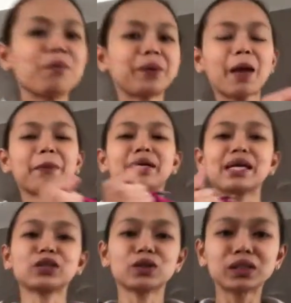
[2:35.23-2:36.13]
kong
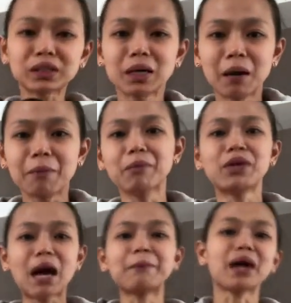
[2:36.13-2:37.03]
preparations.
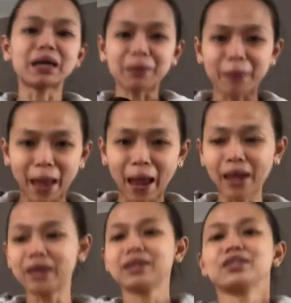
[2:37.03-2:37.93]
Pamula pa
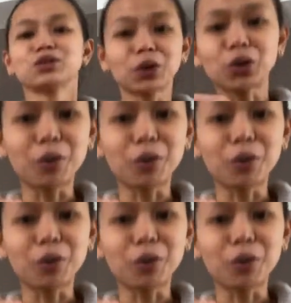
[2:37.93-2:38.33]
kagabi. So, ito